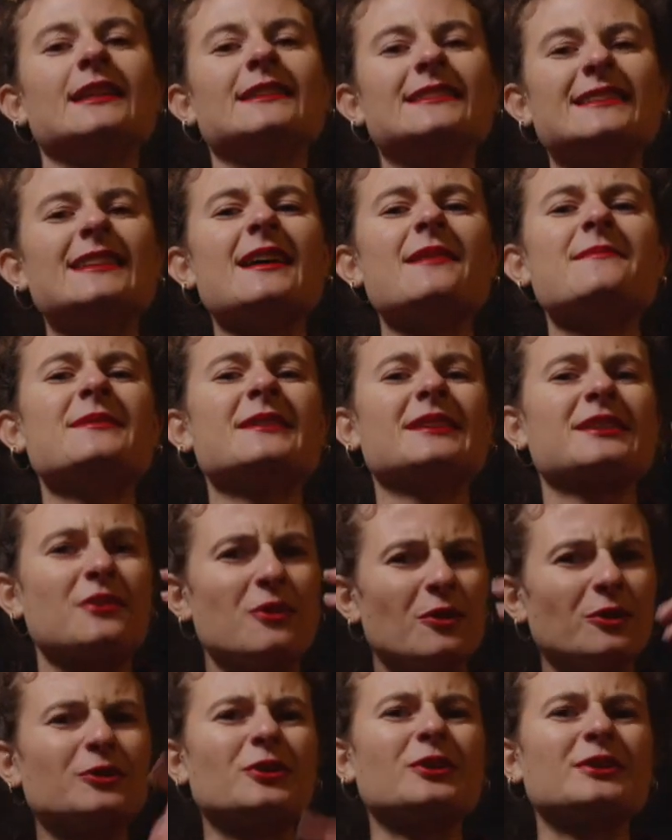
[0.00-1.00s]

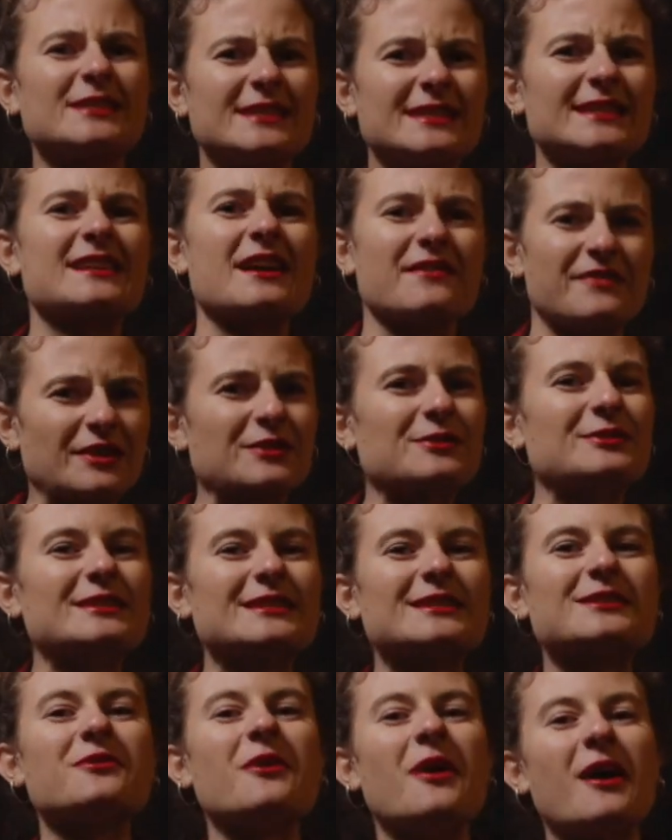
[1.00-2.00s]
dynamiques, authentiques, avec une
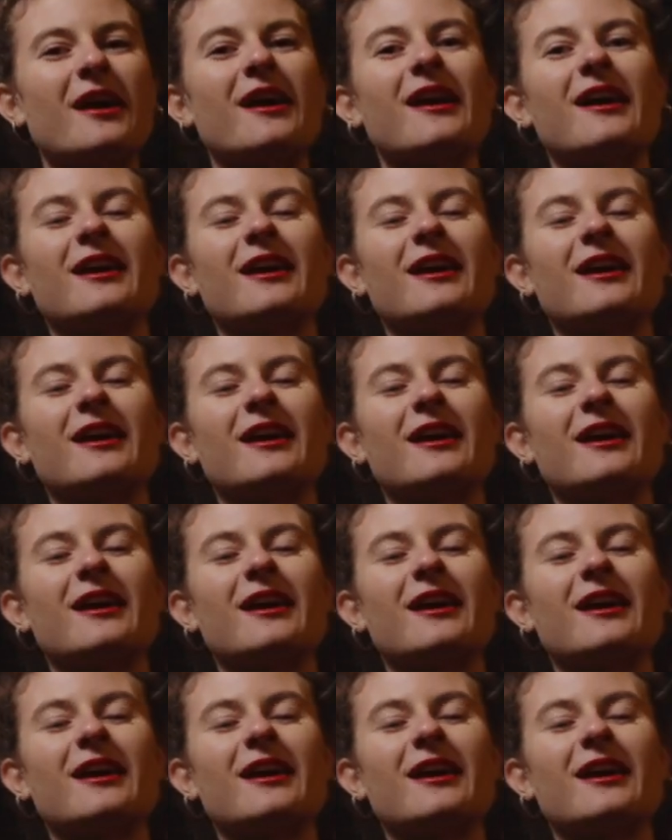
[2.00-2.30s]
histoire à